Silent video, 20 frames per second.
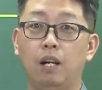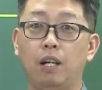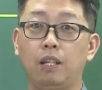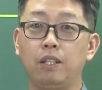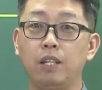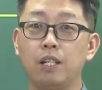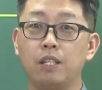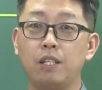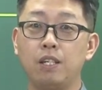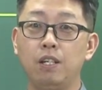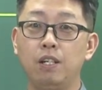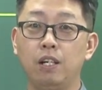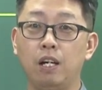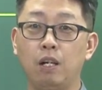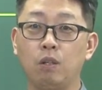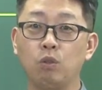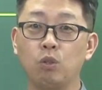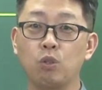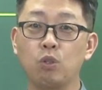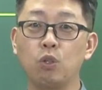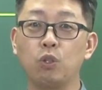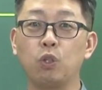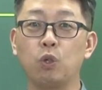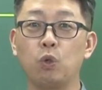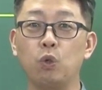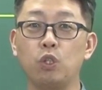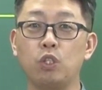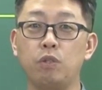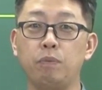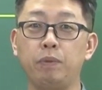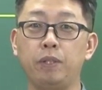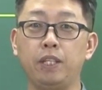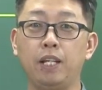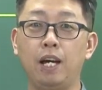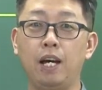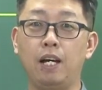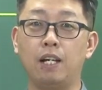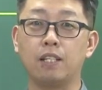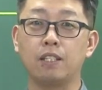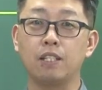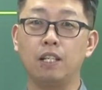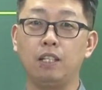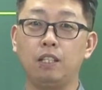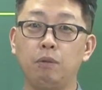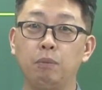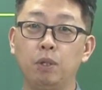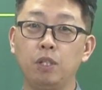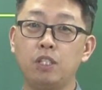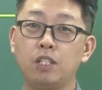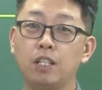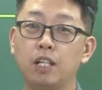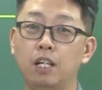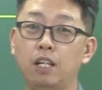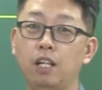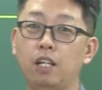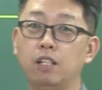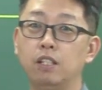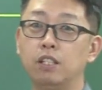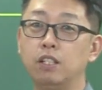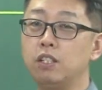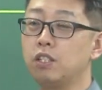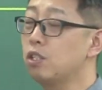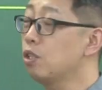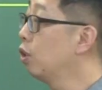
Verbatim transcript: 안녕하세요. 한국전기오이즈입니다. 자, 이번 시간에는